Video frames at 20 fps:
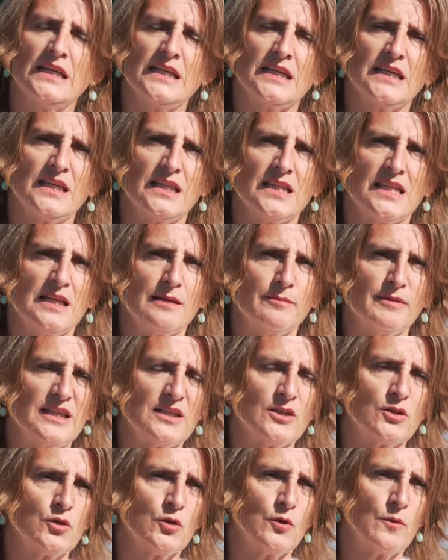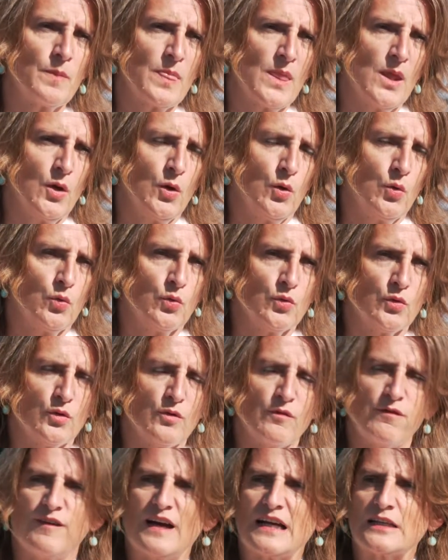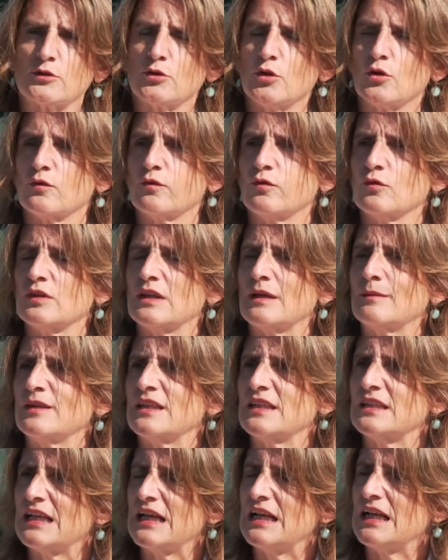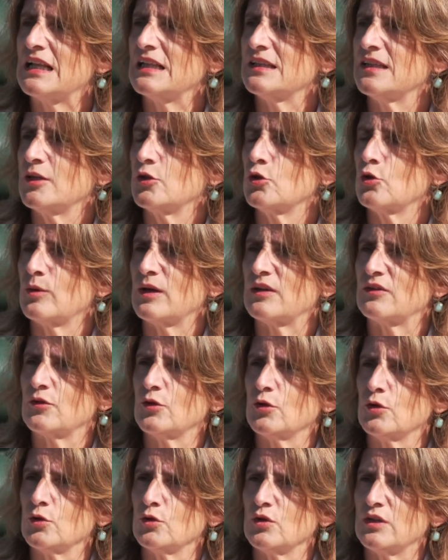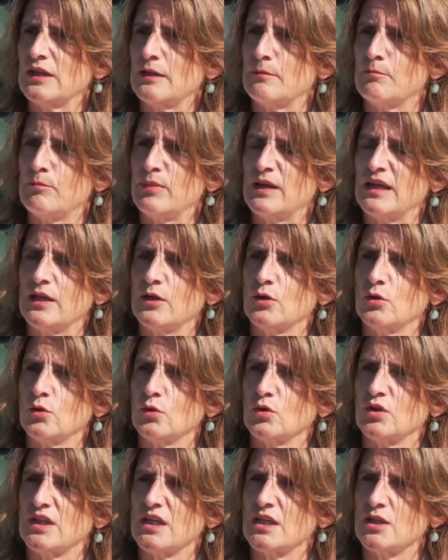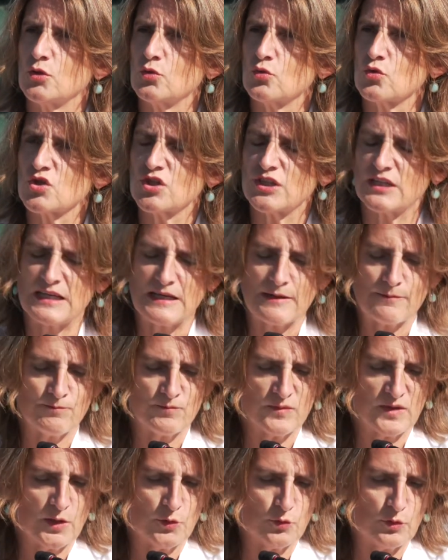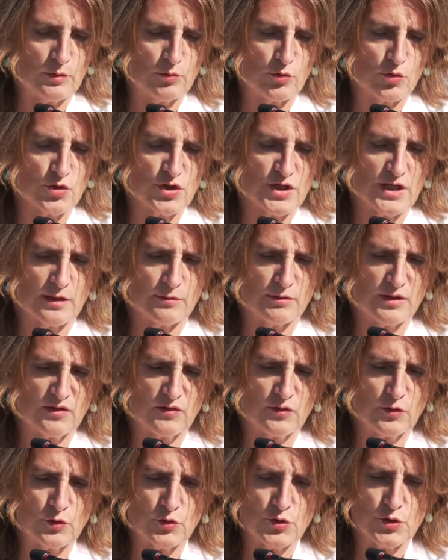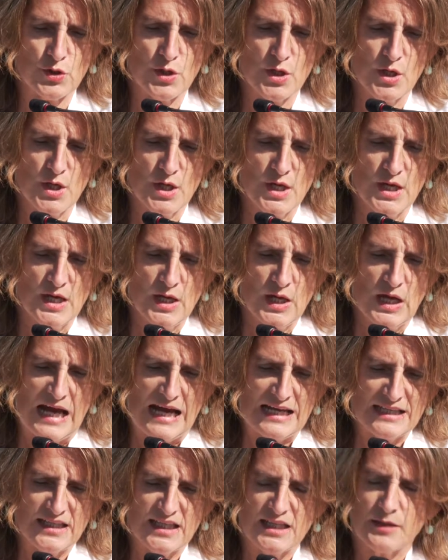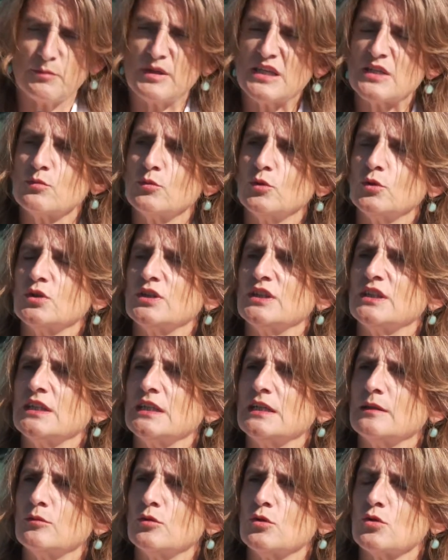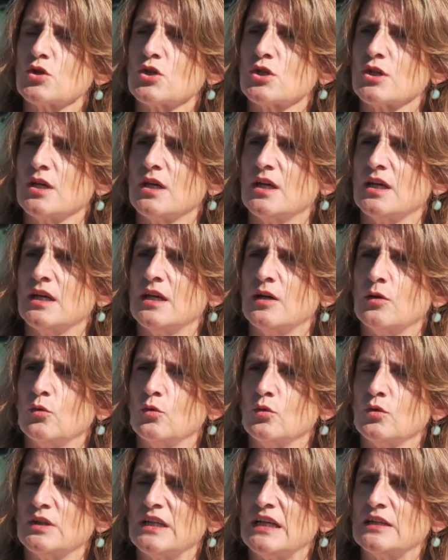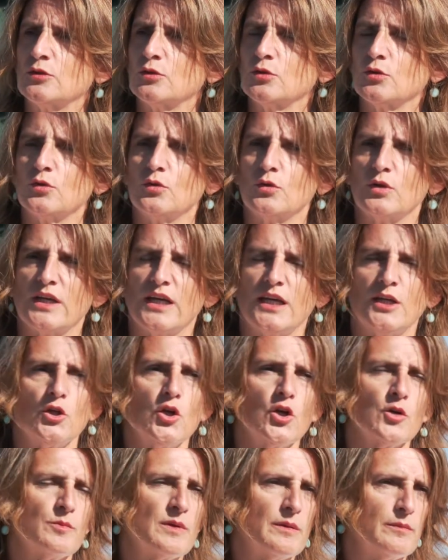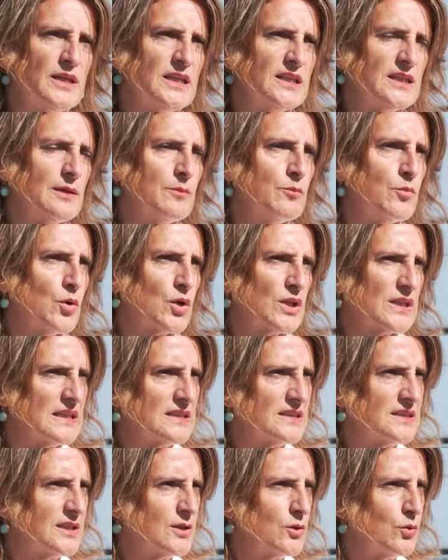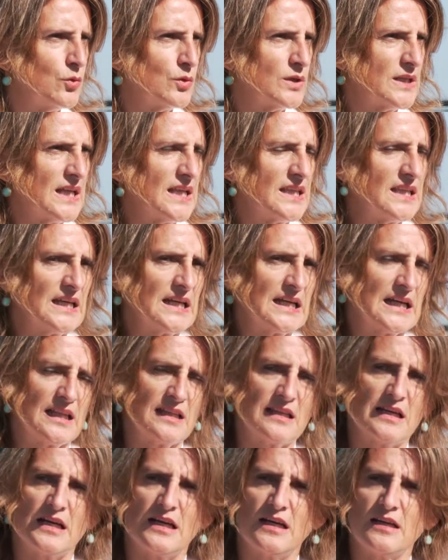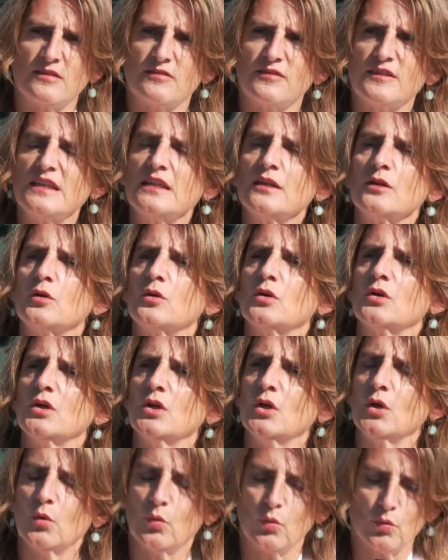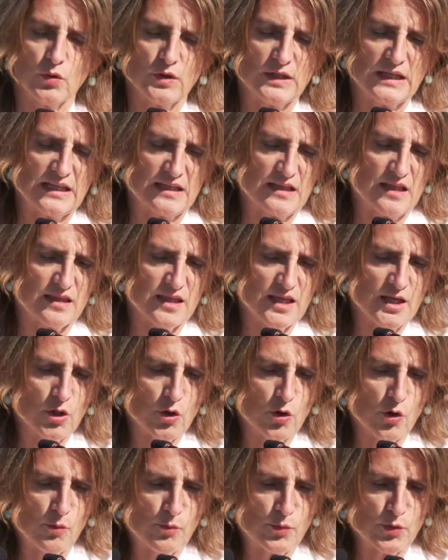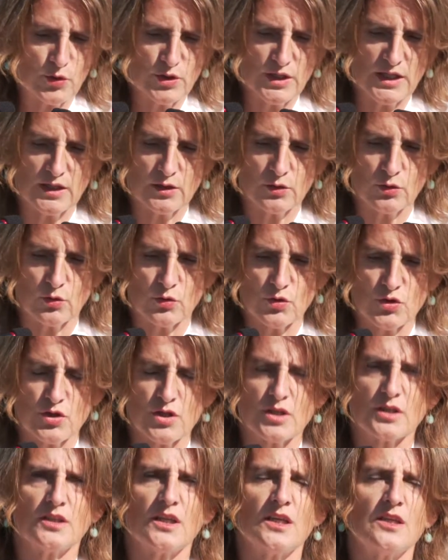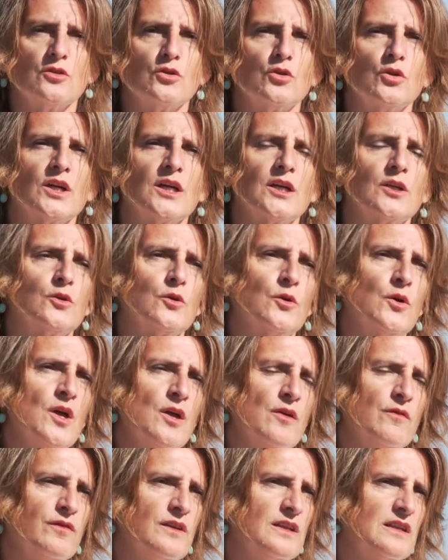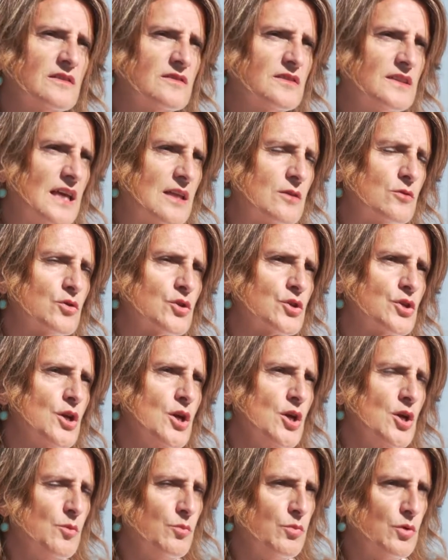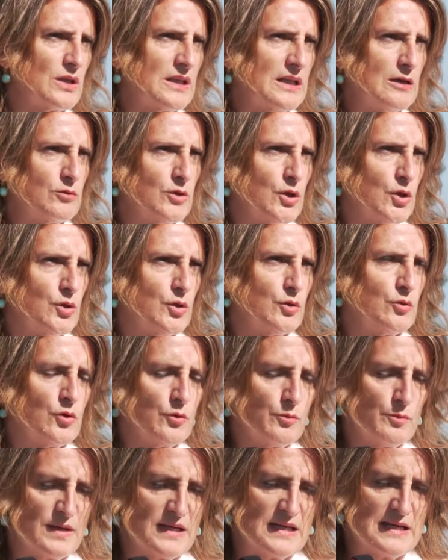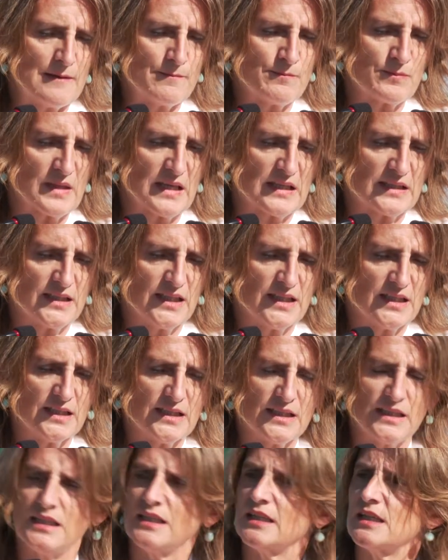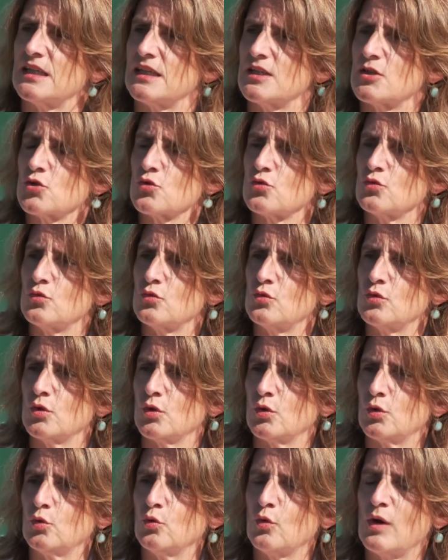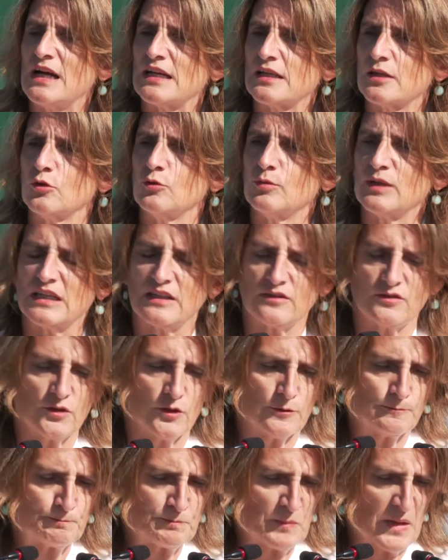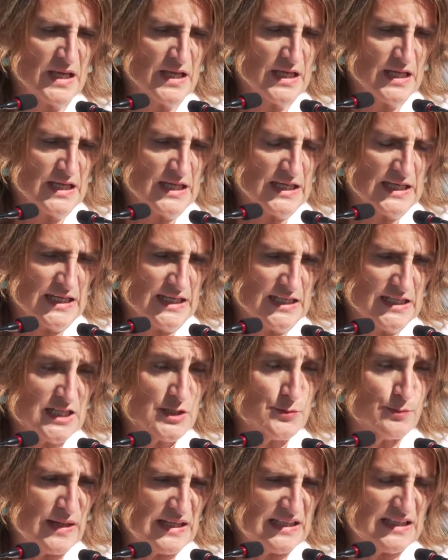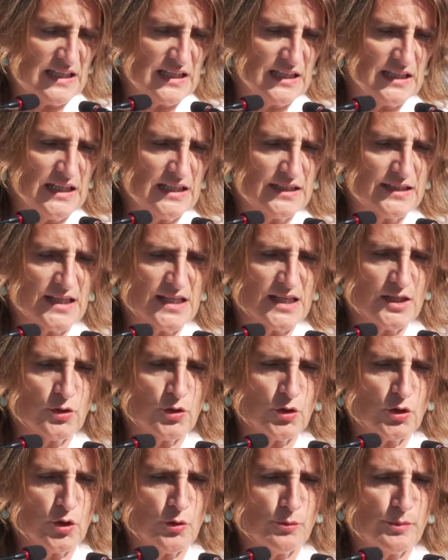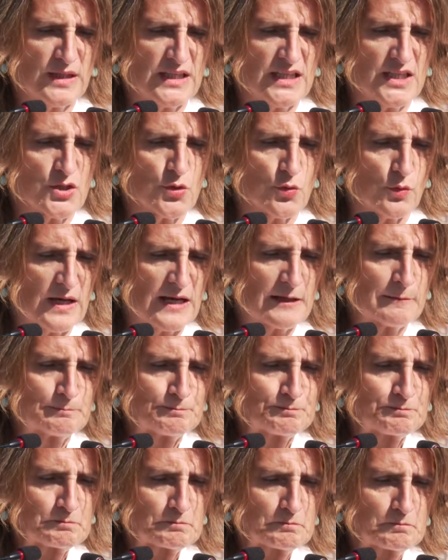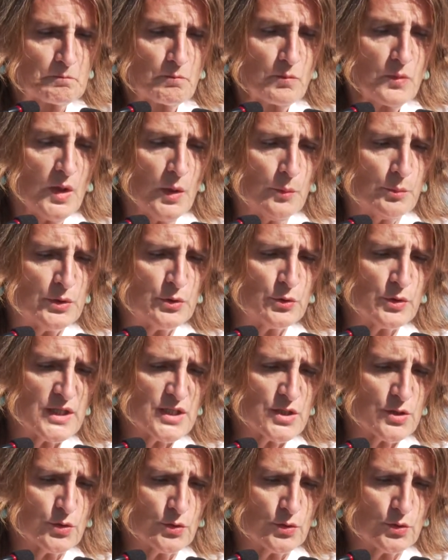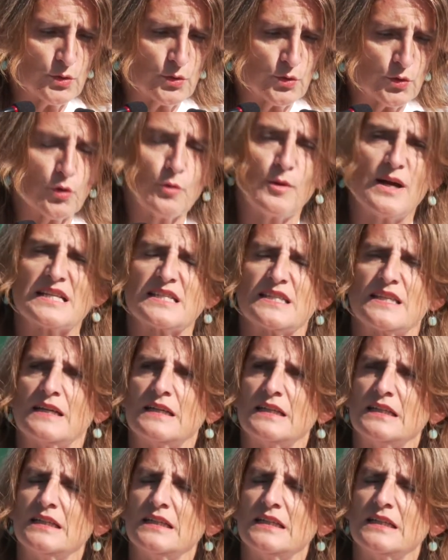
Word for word: y del viento un factor fundamental de innovación, de empleo, de industria, de nuevos servicios. Ayer mismo teníamos eh, un dato enormemente importante. Una de cada cinco, uno de cada cinco proyectos de hidrógeno financiados por la Unión Europea tiene su lugar de ubicación en España, en el territorio peninsular. Pero esto no basta.